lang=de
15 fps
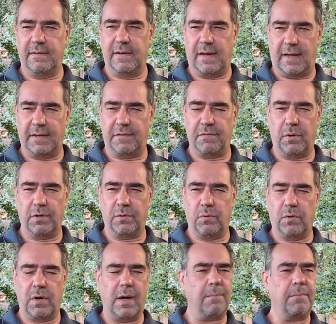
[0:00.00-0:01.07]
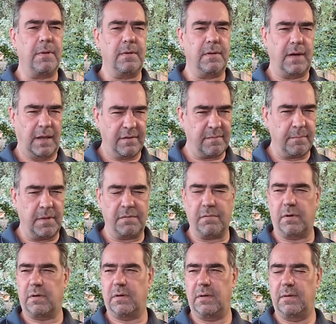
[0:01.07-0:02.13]
lade ich für euch hoch am nächsten
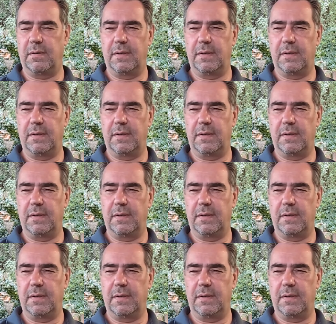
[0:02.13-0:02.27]
Mittwoch.